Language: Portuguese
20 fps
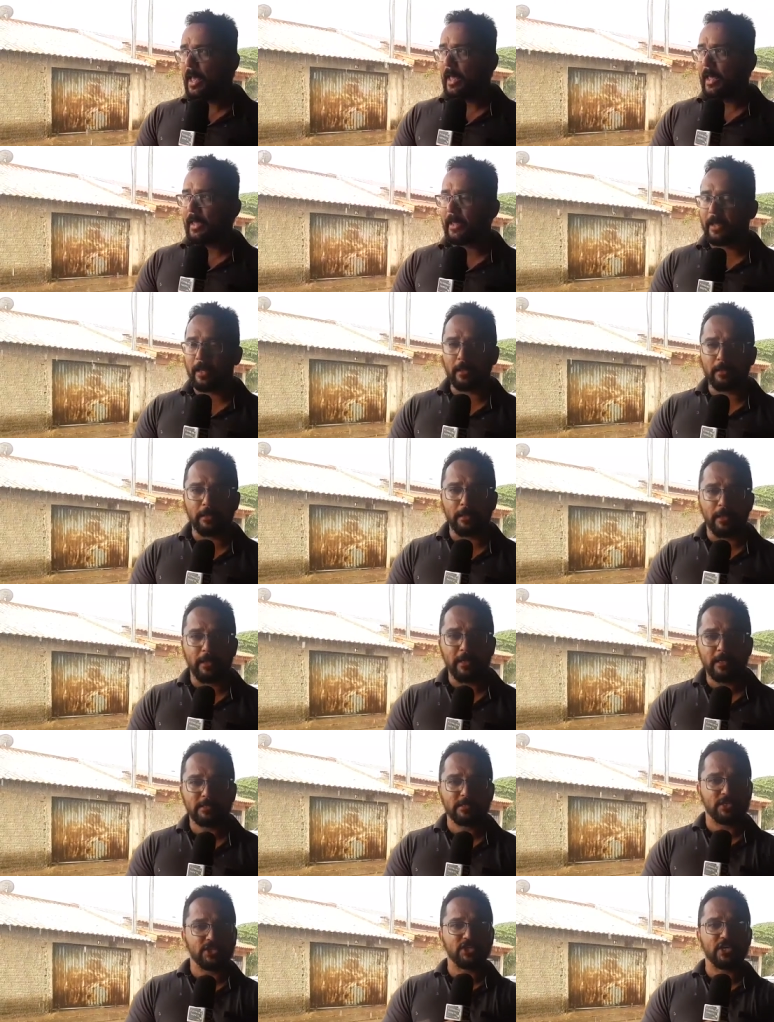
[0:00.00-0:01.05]
ela
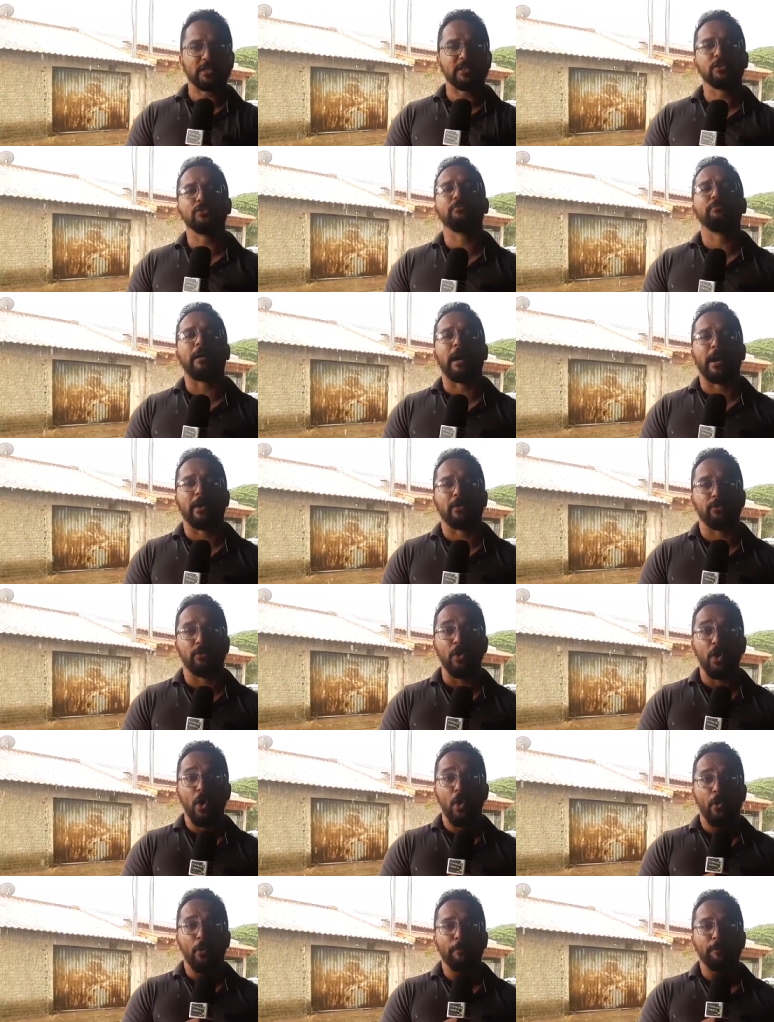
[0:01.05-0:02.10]
reside aqui no bairro.
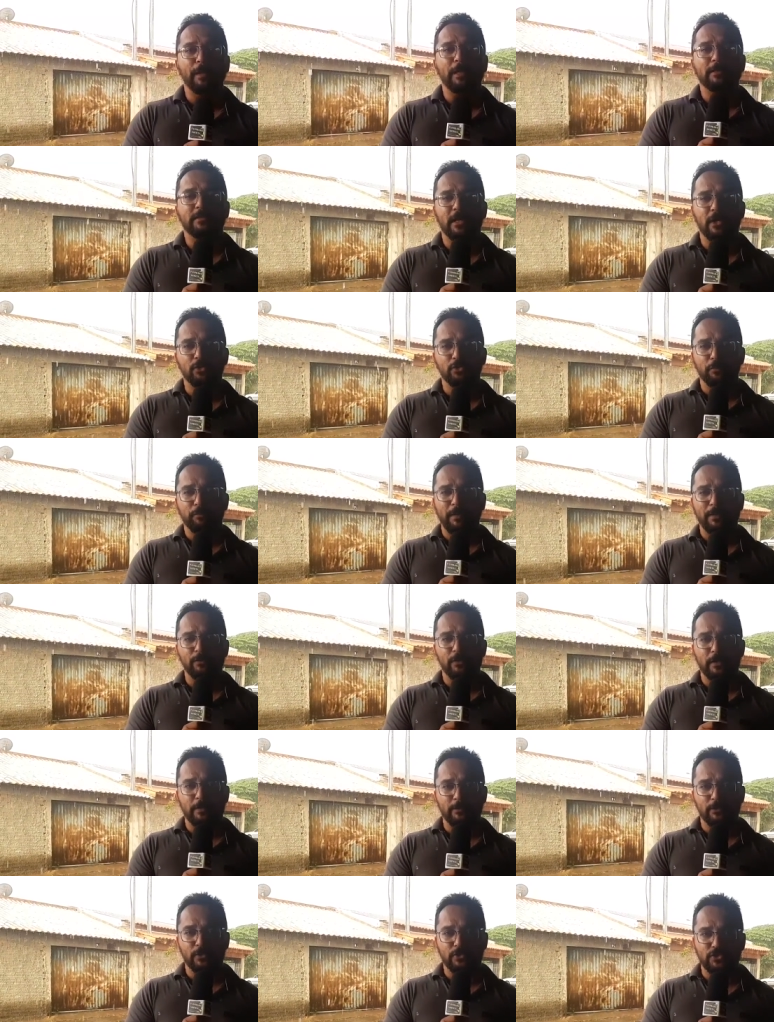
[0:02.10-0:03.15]
O plantão do
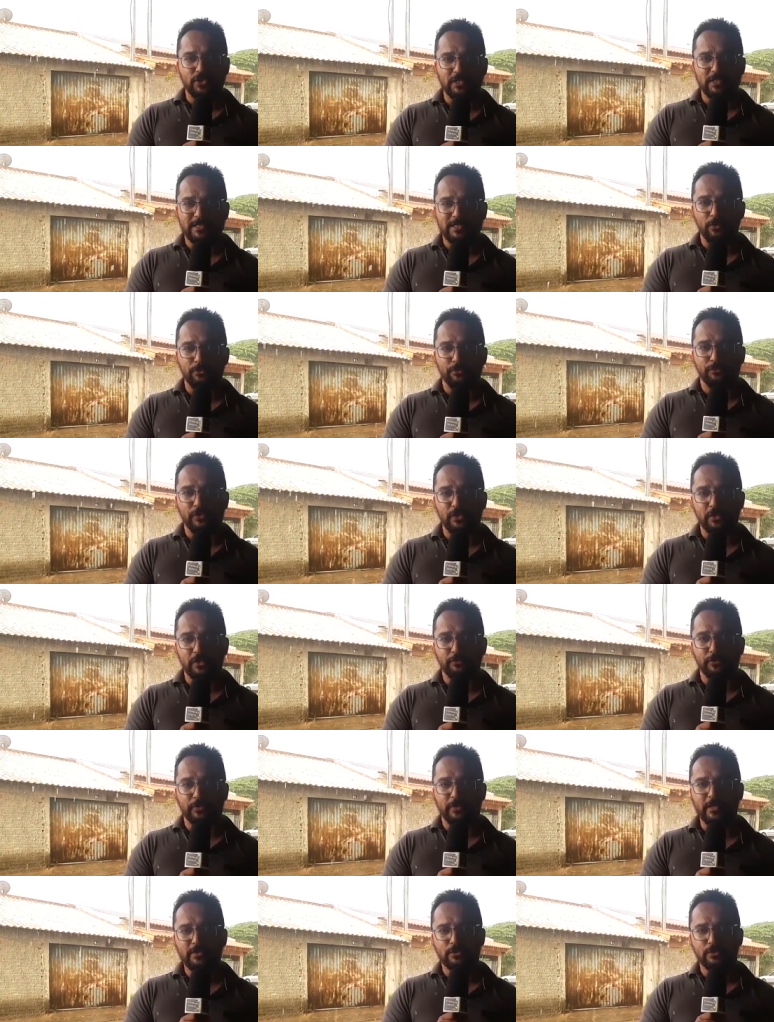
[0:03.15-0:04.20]
Panorama Notícia ao
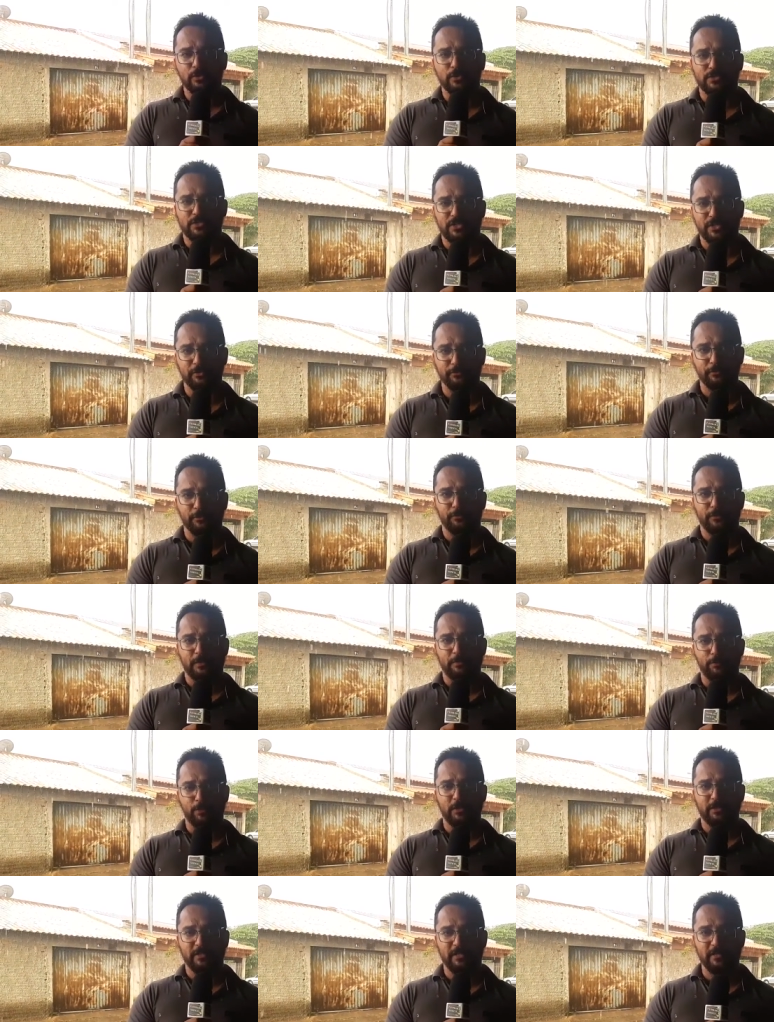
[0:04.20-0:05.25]
vivo e exclusivo fica
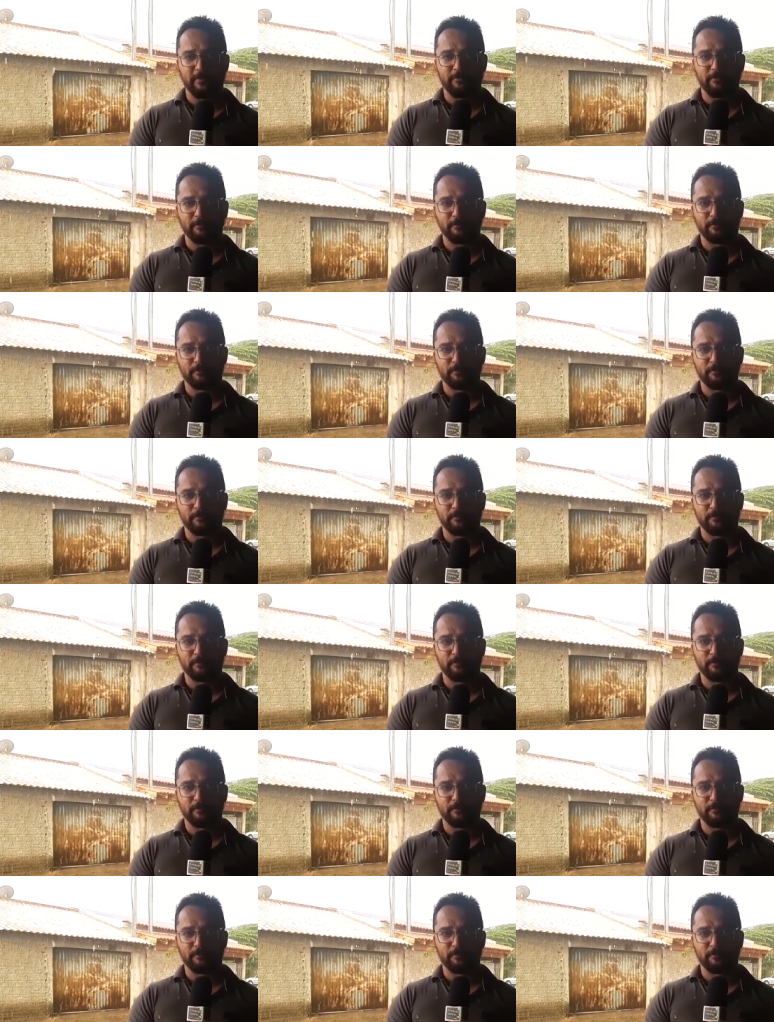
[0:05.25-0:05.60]
por aqui.